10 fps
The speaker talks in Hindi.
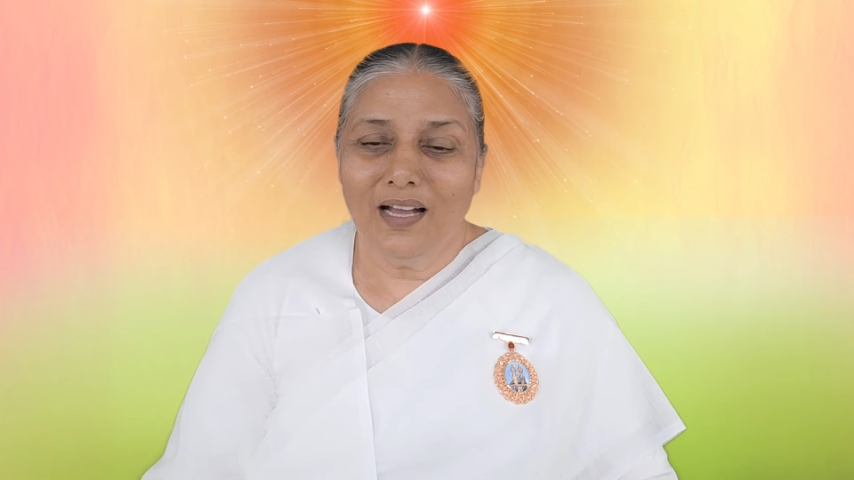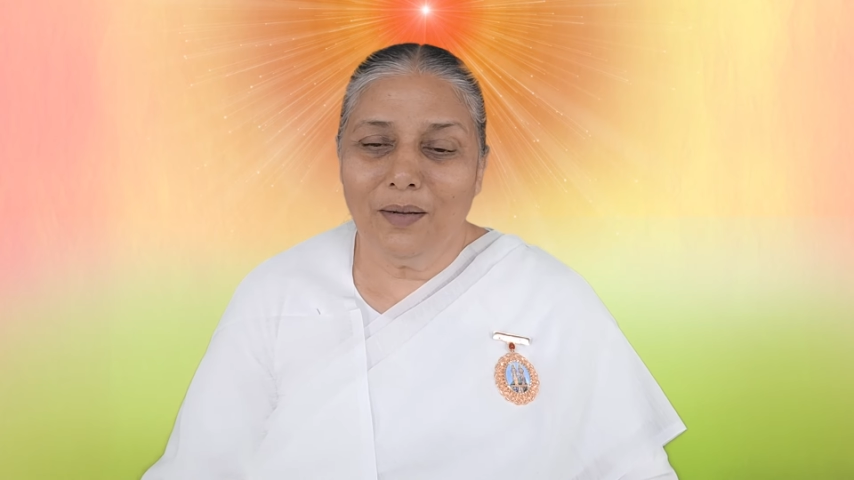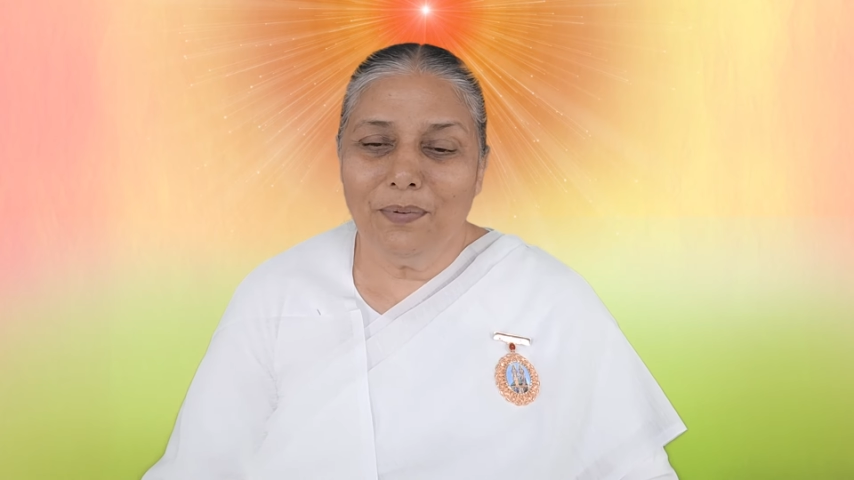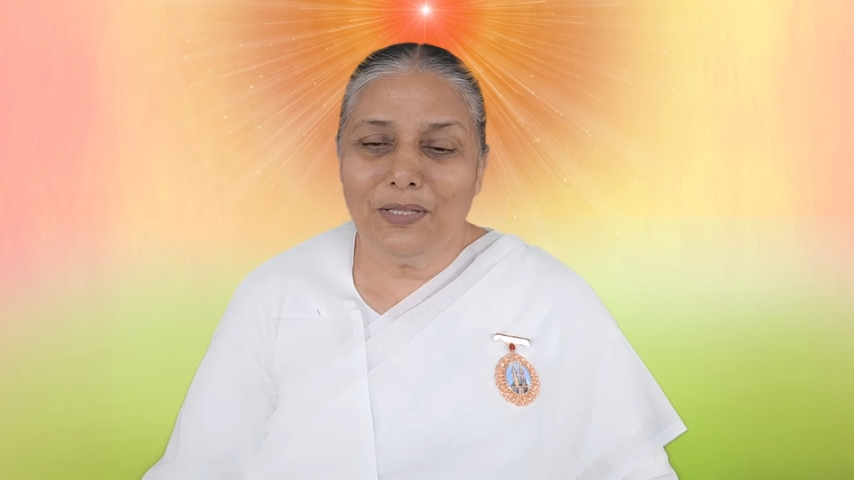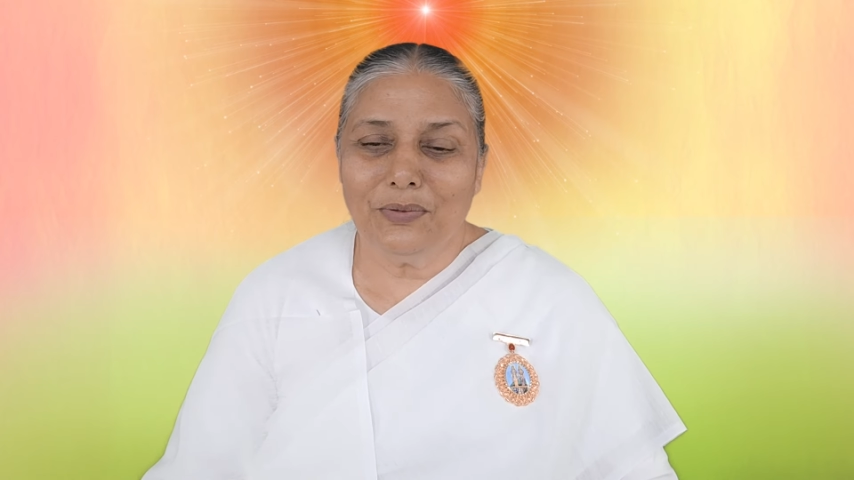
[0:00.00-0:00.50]

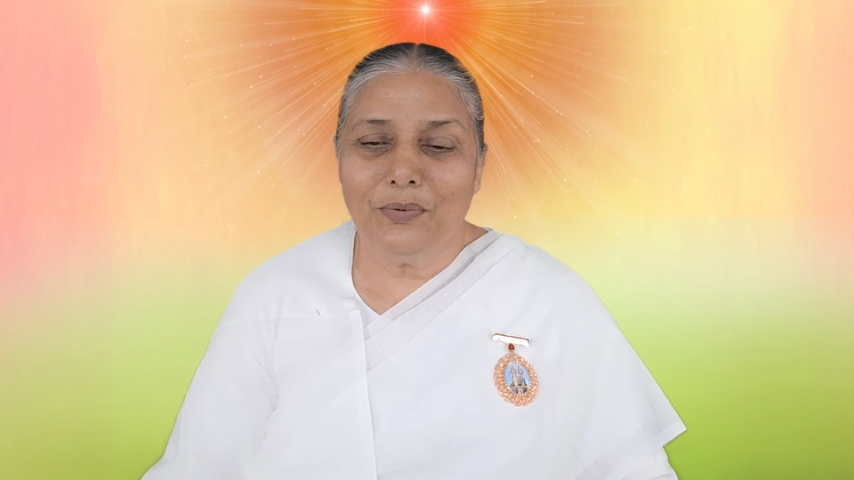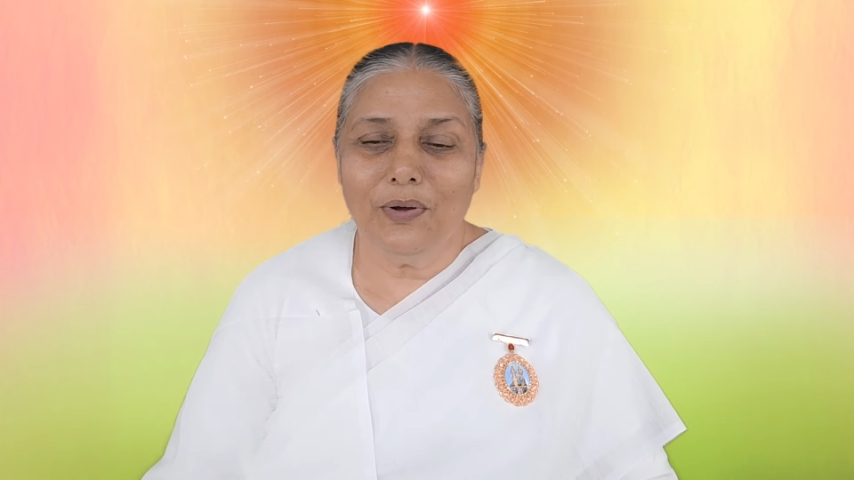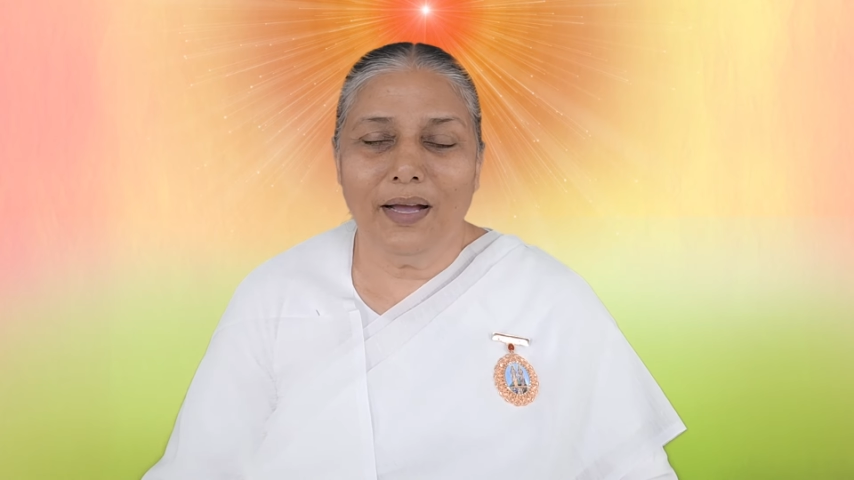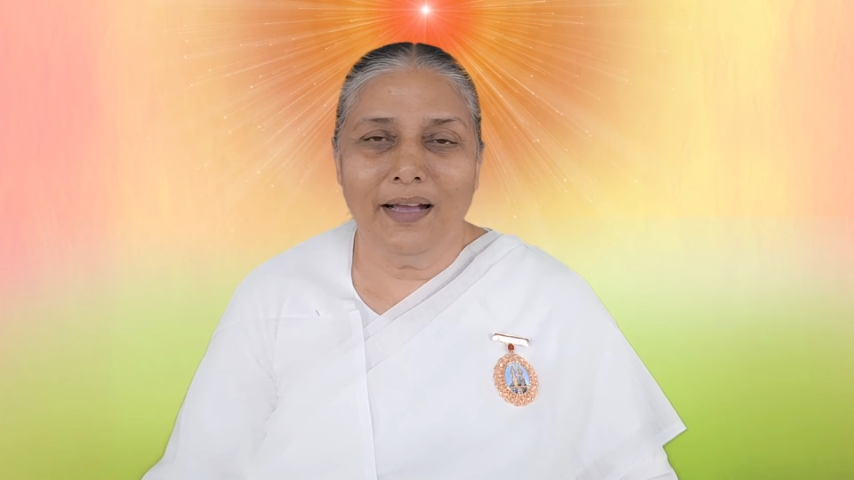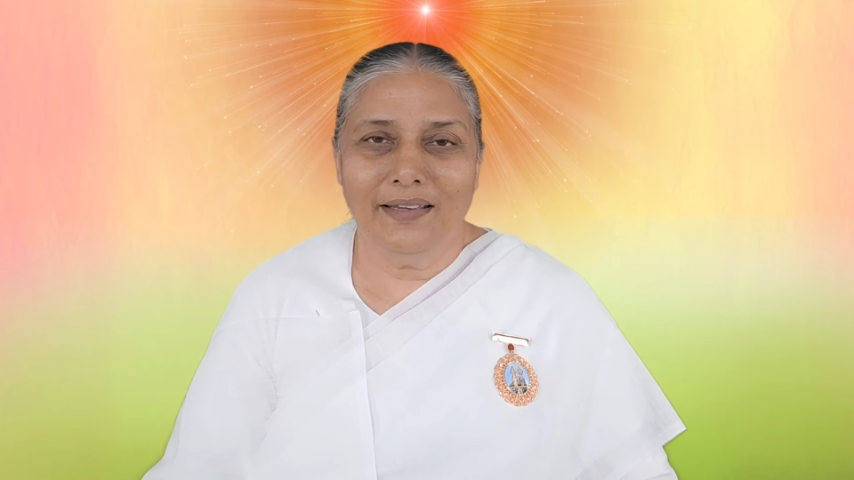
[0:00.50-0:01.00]
अभी तो
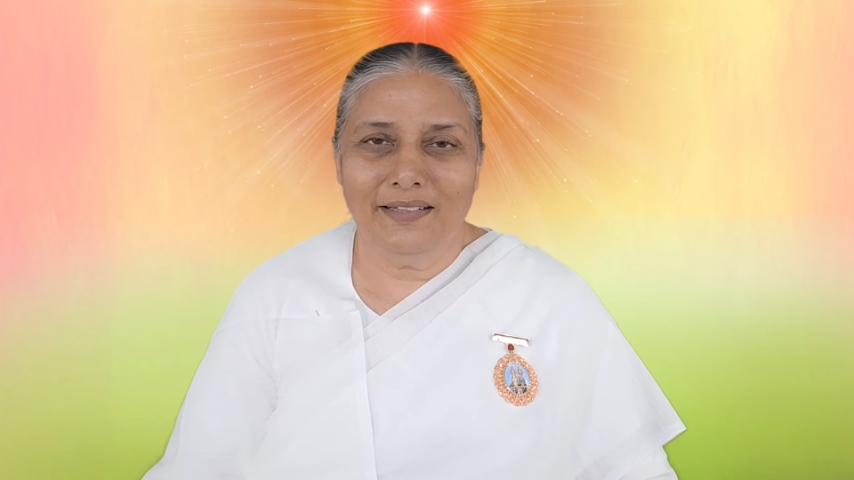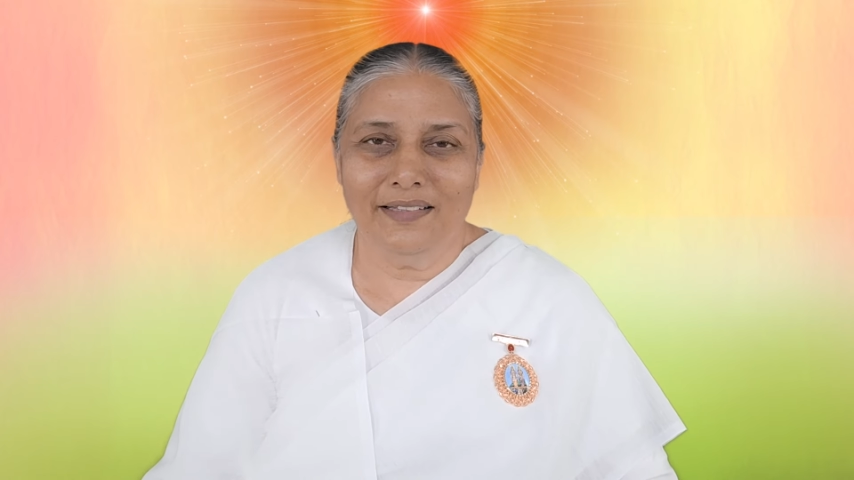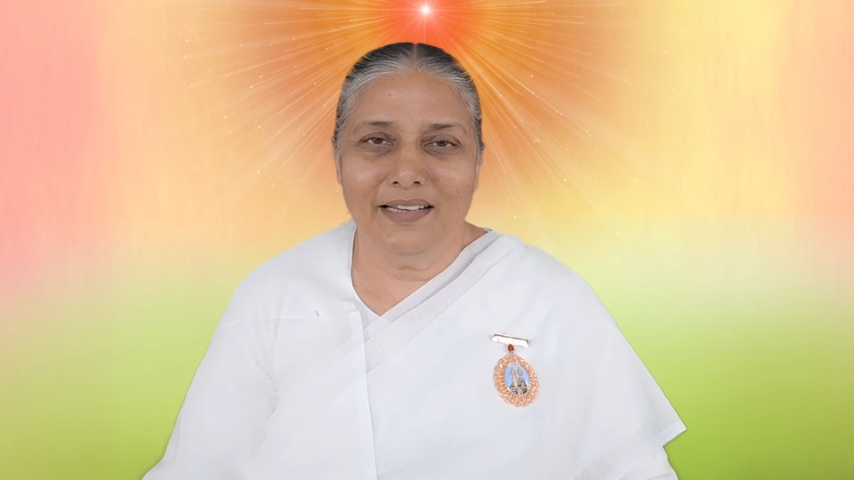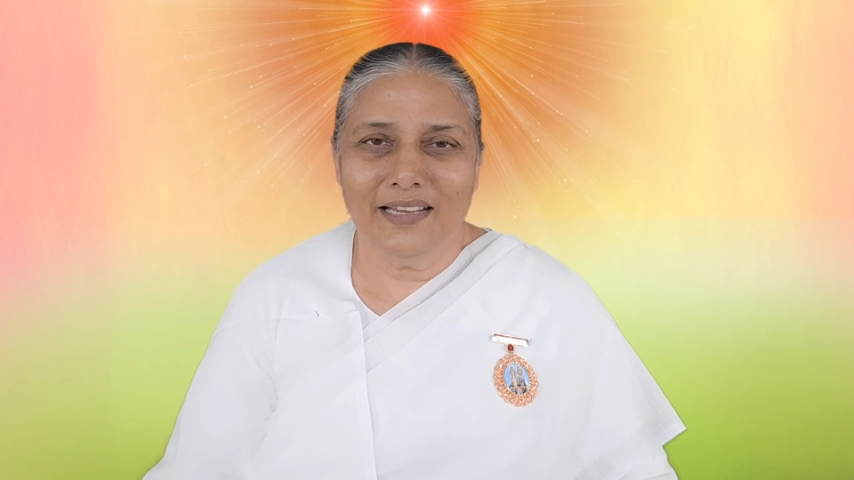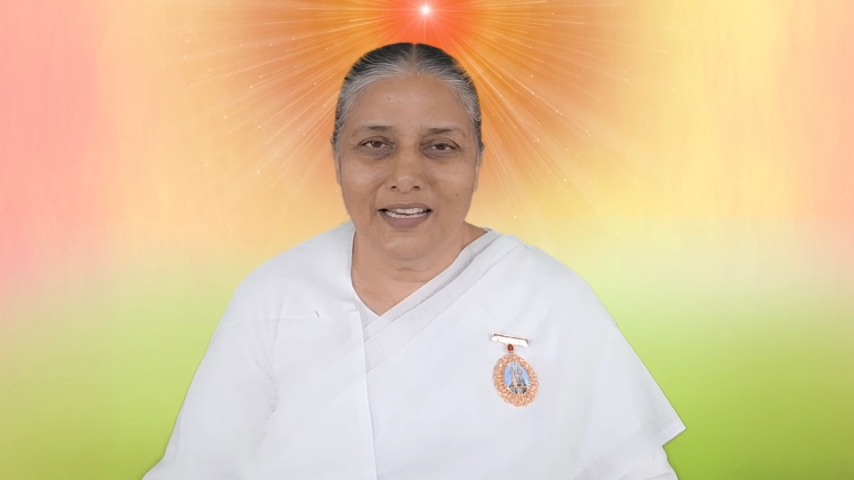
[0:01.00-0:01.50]

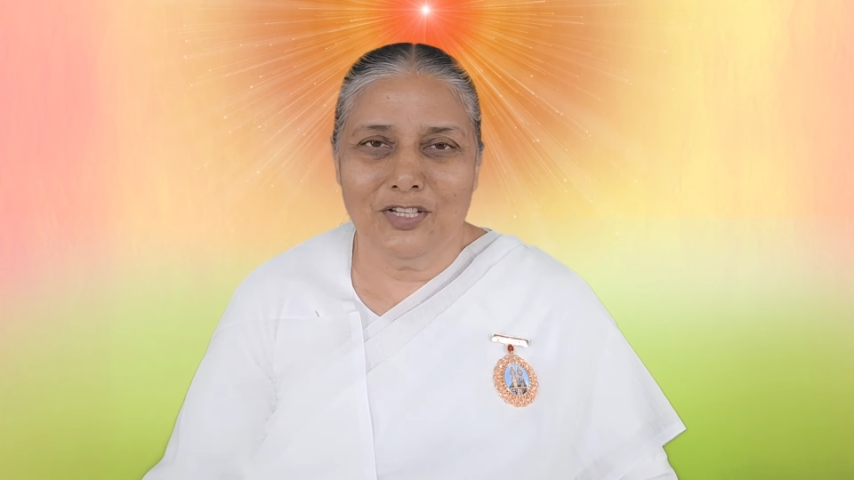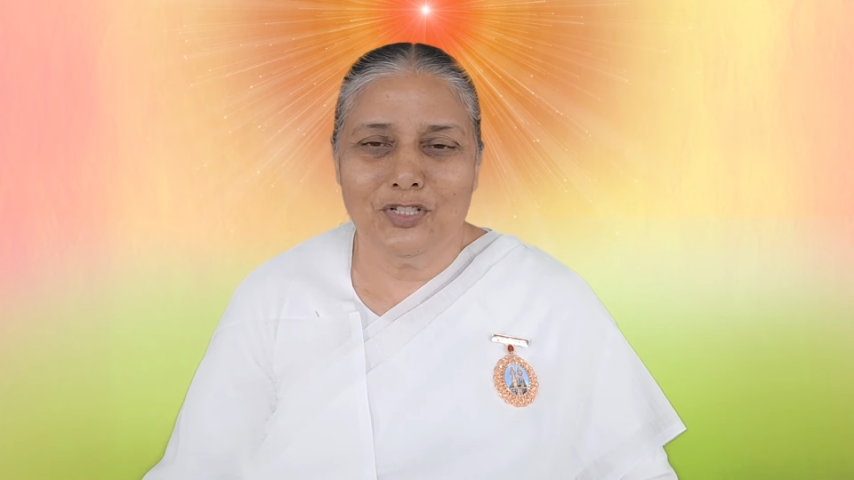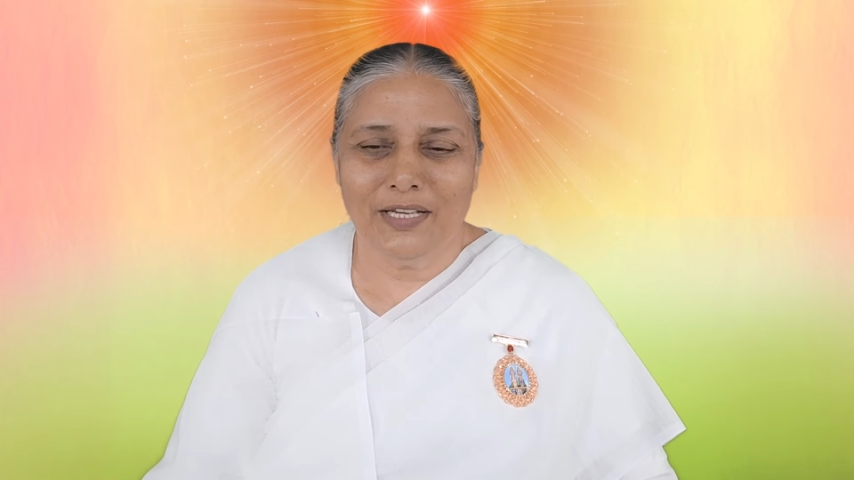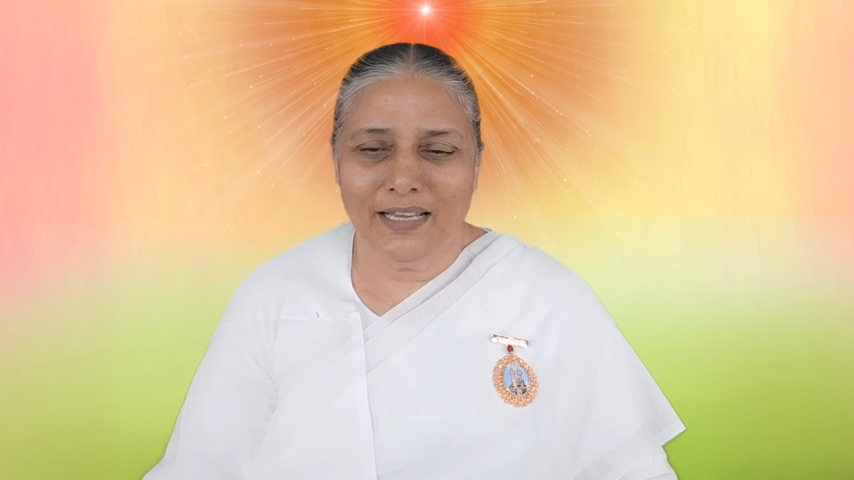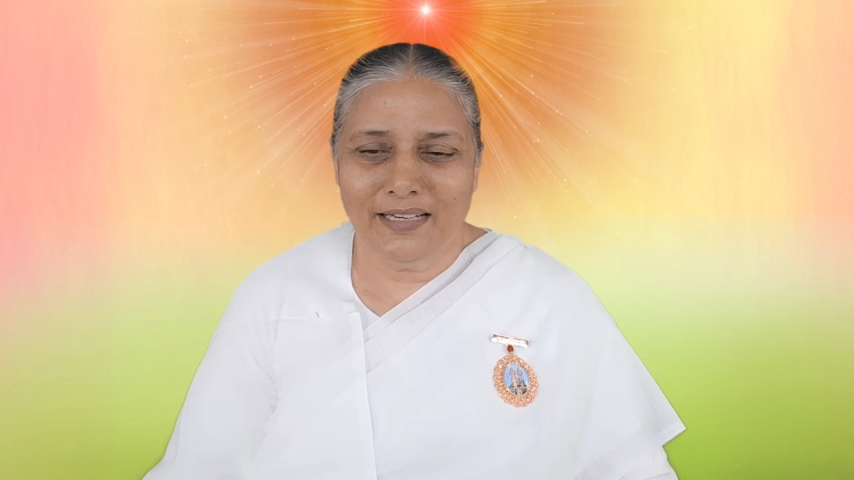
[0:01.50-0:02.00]
आयरन एज
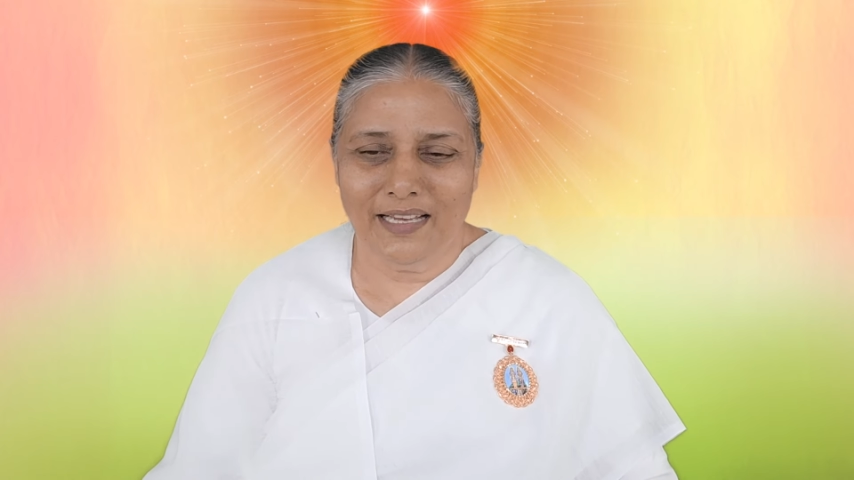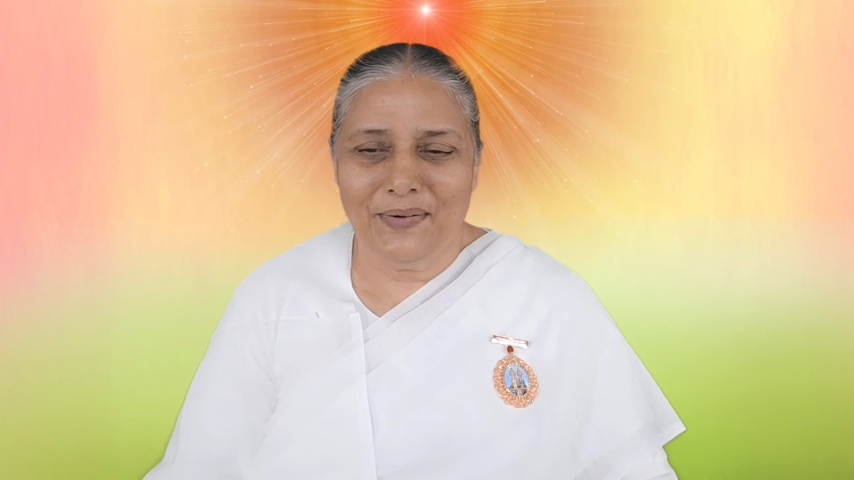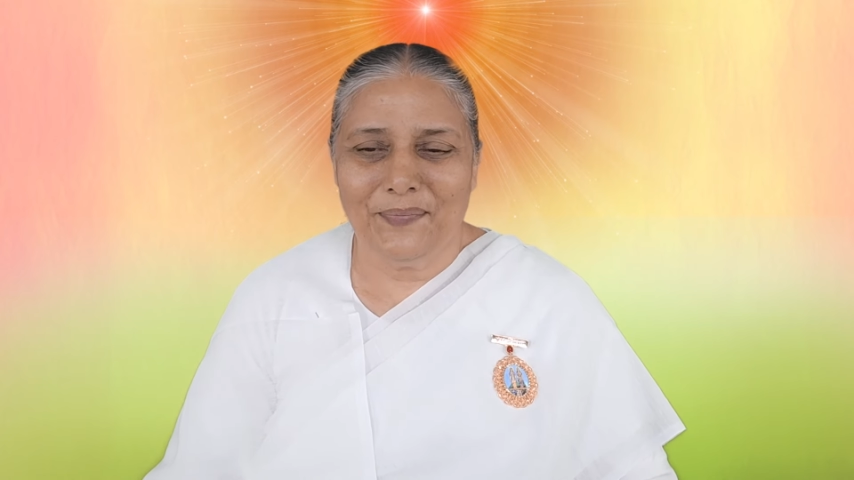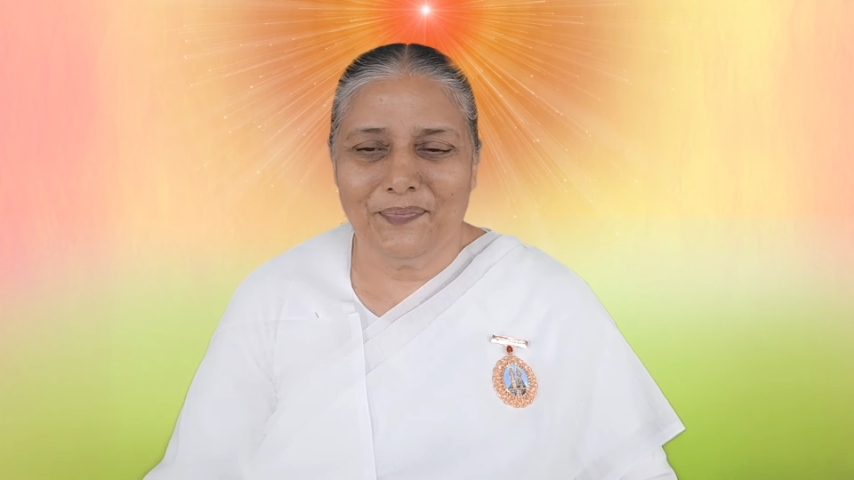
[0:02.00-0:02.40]
है ना